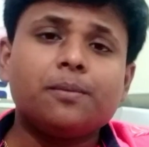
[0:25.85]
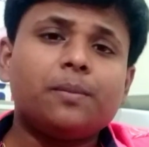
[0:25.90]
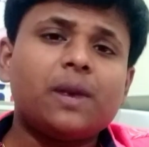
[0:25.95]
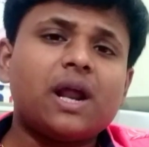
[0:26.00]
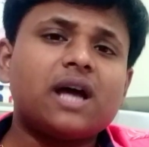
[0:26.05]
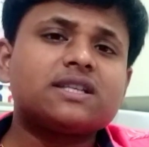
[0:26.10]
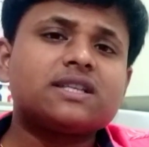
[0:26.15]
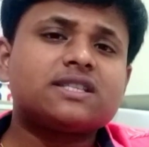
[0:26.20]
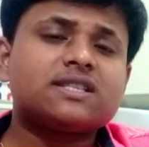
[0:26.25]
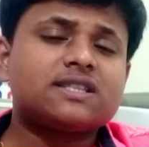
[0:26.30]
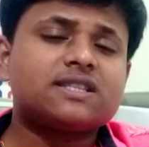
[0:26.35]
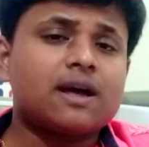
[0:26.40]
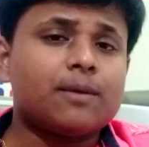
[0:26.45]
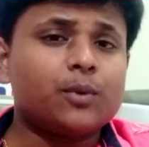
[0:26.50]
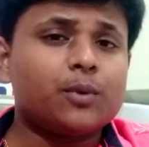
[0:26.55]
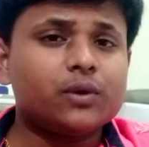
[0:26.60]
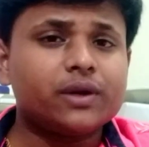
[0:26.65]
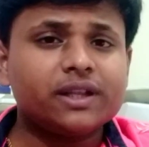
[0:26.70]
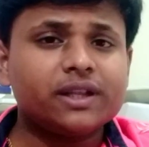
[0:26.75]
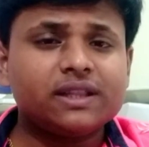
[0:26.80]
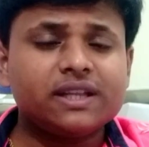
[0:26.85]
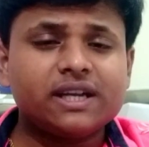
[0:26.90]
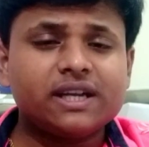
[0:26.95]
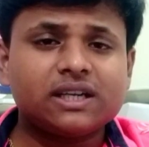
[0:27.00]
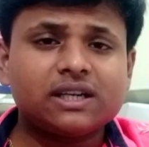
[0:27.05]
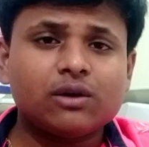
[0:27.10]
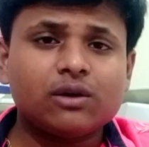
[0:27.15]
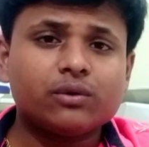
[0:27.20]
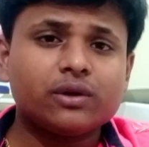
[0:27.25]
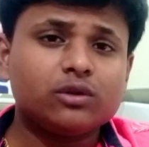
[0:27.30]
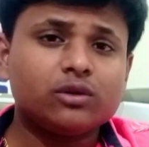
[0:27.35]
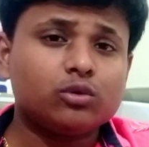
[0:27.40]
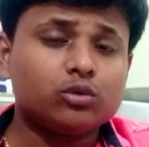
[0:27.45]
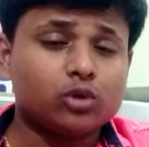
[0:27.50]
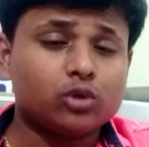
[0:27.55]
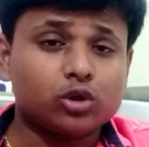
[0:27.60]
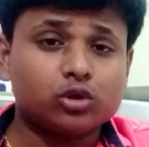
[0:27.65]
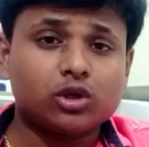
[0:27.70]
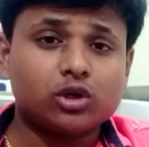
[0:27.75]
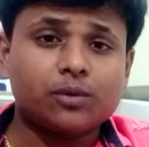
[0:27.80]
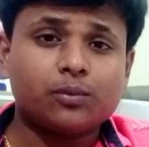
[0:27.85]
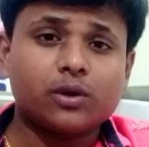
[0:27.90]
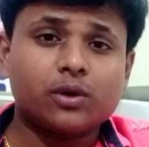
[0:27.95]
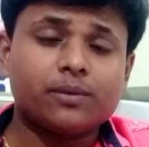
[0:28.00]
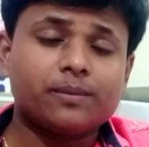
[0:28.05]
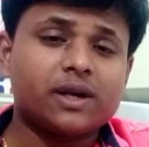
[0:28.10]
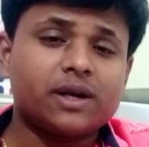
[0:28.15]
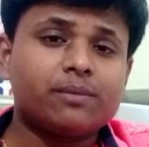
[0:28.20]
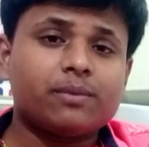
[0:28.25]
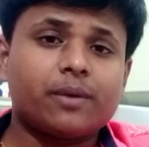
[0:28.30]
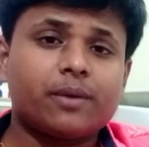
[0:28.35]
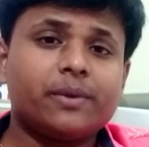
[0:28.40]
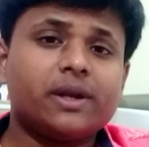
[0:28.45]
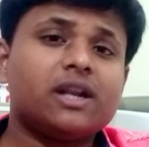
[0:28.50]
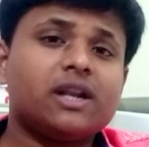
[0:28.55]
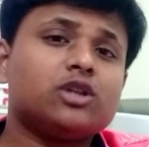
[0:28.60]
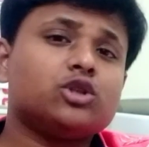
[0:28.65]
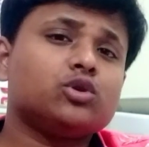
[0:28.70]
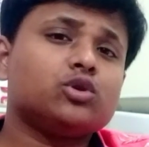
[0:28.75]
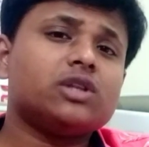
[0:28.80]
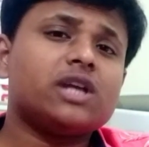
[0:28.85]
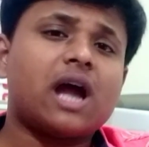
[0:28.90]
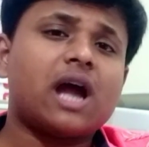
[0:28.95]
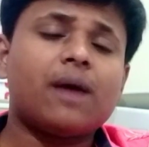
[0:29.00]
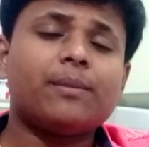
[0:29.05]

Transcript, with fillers: প্লাস সাপোর্টের দিকটাও কিন্তু ততটা পরিমাণে পাবেন না যদি